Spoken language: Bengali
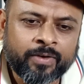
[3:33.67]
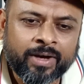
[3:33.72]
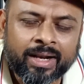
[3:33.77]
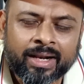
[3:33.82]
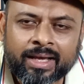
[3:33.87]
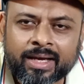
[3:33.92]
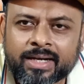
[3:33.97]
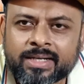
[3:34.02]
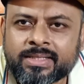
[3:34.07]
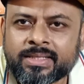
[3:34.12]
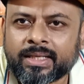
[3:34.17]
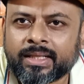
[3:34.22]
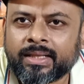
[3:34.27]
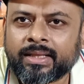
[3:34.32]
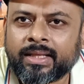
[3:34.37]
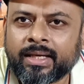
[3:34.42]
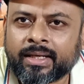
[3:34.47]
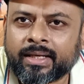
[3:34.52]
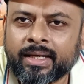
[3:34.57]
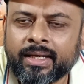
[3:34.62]
ভালগার সিন
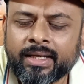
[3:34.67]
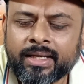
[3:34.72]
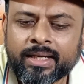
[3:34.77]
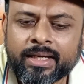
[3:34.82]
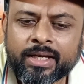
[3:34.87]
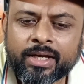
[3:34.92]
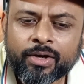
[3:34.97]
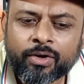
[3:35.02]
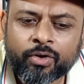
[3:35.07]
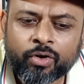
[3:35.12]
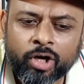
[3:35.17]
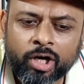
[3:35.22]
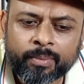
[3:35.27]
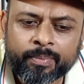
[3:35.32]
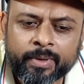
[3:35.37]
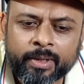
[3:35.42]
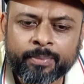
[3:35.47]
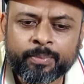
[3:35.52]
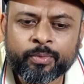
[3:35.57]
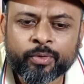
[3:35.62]
থাকে
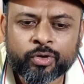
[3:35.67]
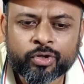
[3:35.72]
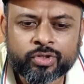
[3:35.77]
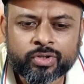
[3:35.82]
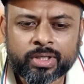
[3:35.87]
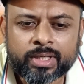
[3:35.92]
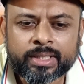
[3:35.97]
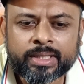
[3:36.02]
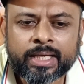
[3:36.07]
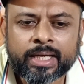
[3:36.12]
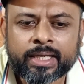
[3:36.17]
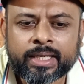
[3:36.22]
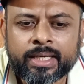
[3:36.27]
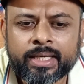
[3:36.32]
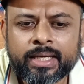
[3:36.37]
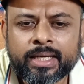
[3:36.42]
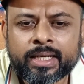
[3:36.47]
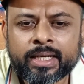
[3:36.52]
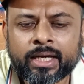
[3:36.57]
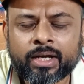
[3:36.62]
গল্পের প্রয়োজনে থাকে
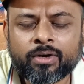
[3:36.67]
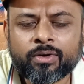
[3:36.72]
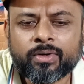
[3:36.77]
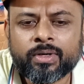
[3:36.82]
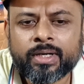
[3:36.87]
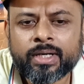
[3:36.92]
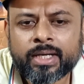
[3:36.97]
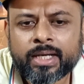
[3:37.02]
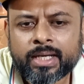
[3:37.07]
কারণ